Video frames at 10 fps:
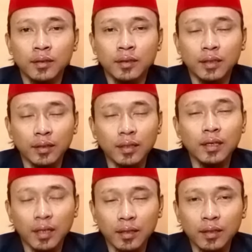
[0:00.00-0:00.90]

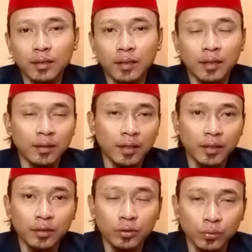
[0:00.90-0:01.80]
ketika tanda-tanda
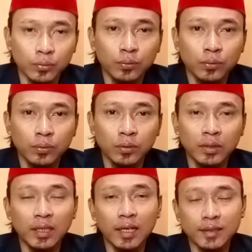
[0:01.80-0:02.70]
itu
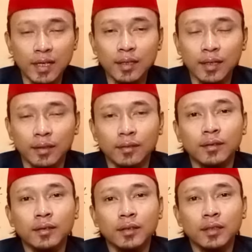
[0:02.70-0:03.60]
dirasakan
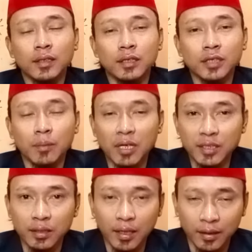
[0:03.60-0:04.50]
sama
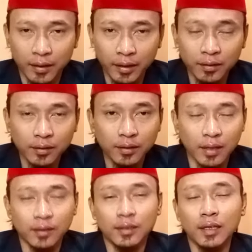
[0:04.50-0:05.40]
si target
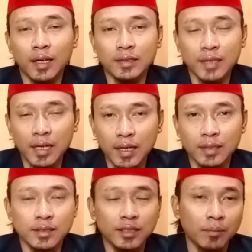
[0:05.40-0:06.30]
dan
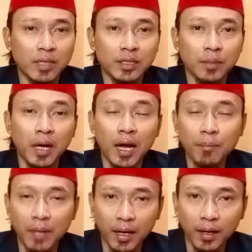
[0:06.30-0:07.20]
dirasakan sama si
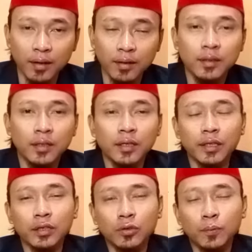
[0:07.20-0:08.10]
pengamal
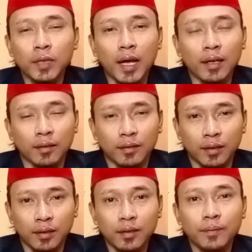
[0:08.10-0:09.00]
itu
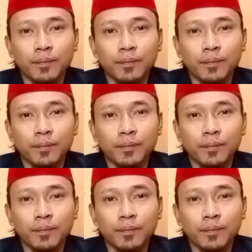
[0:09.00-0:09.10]
berarti